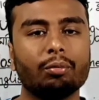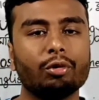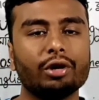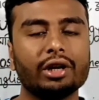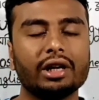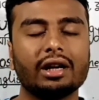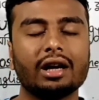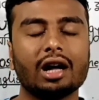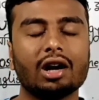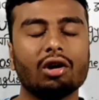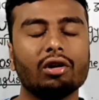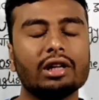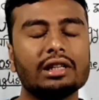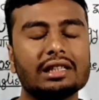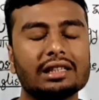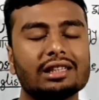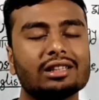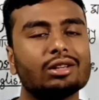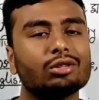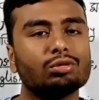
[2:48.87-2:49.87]
পরীক্ষার হলে
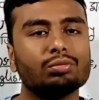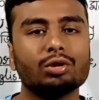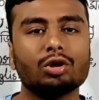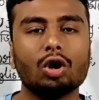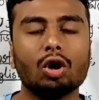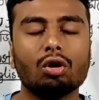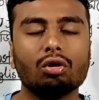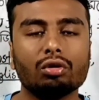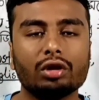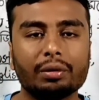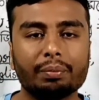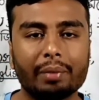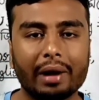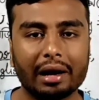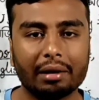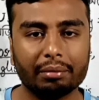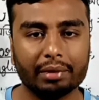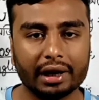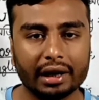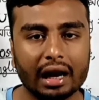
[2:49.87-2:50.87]
যেতে চাও তুমি কখনোই
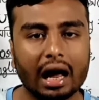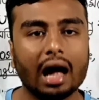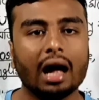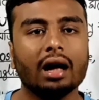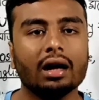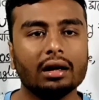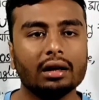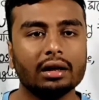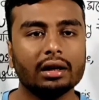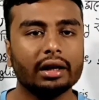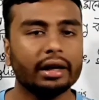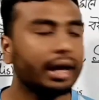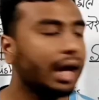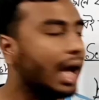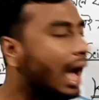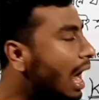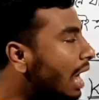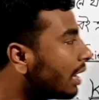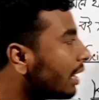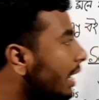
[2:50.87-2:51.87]
পারবে না
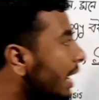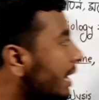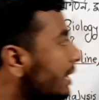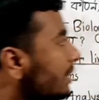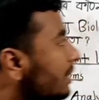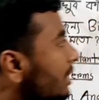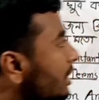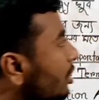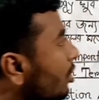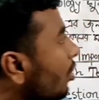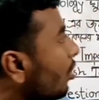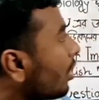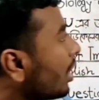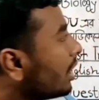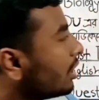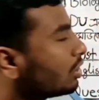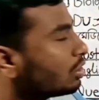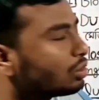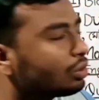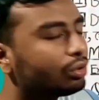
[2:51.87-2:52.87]
আর এটি
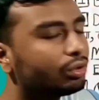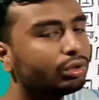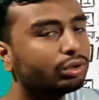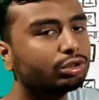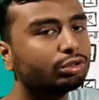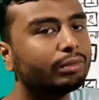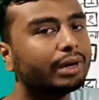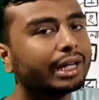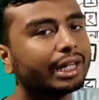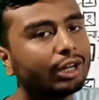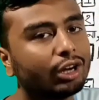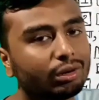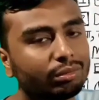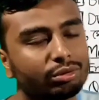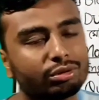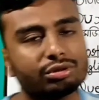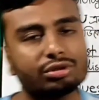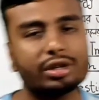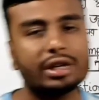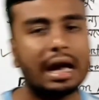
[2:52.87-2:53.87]
করার জন্য তোমাকে
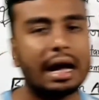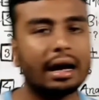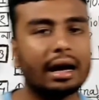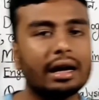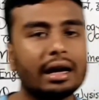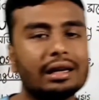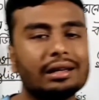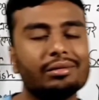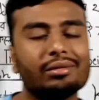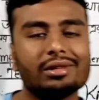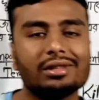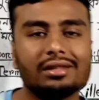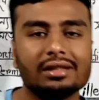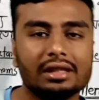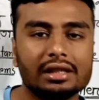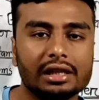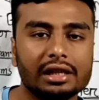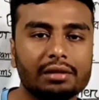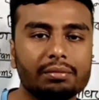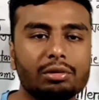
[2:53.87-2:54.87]
অবশ্যই ঢাকা
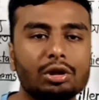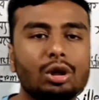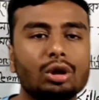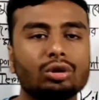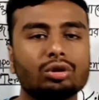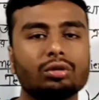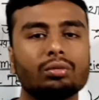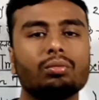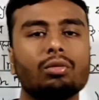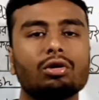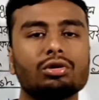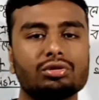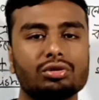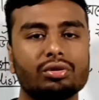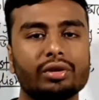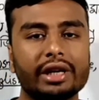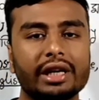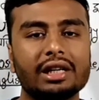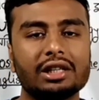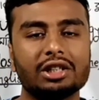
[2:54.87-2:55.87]
ইউনিভার্সিটির বিগত
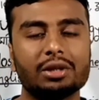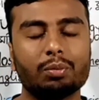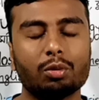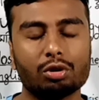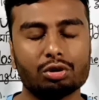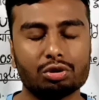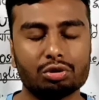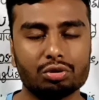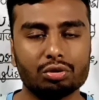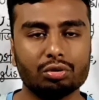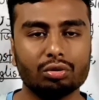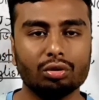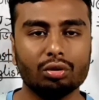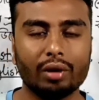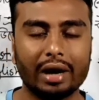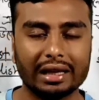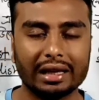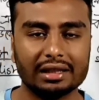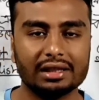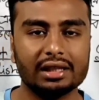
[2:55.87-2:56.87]
বছরের যে প্রশ্নগুলো
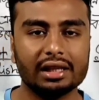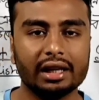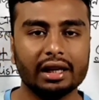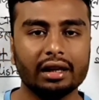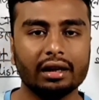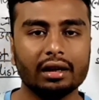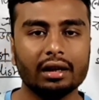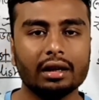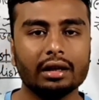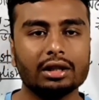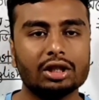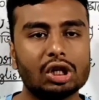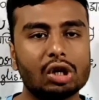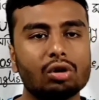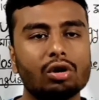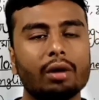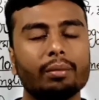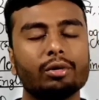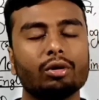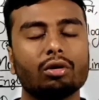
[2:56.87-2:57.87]
আছে
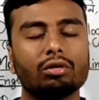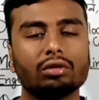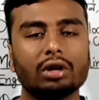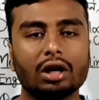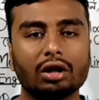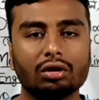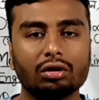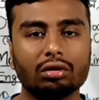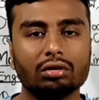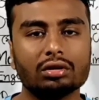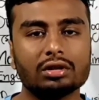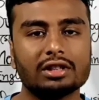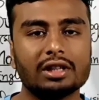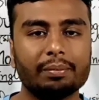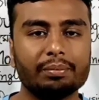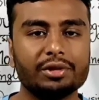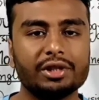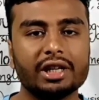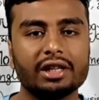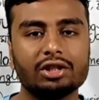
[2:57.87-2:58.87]
যেগুলো আমি অন্যান্য
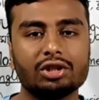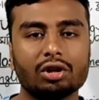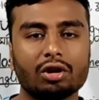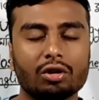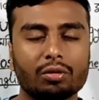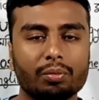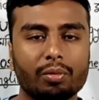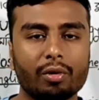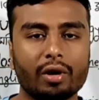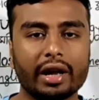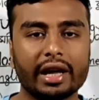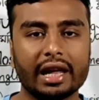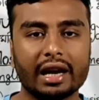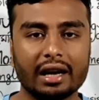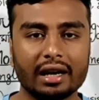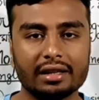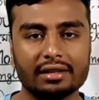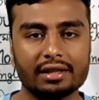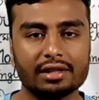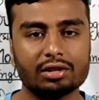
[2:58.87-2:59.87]
সাবজেক্ট যখন পড়াই
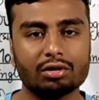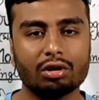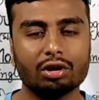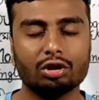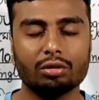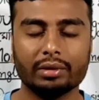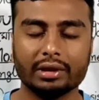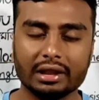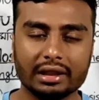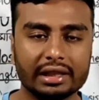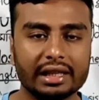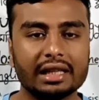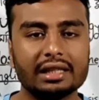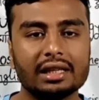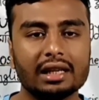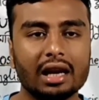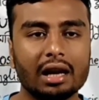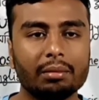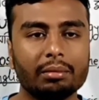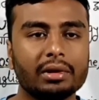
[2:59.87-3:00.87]
অ্যানালাইসিস করে তোমাদের
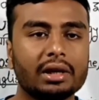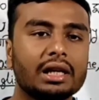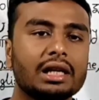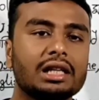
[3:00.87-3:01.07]
দিয়েছিলাম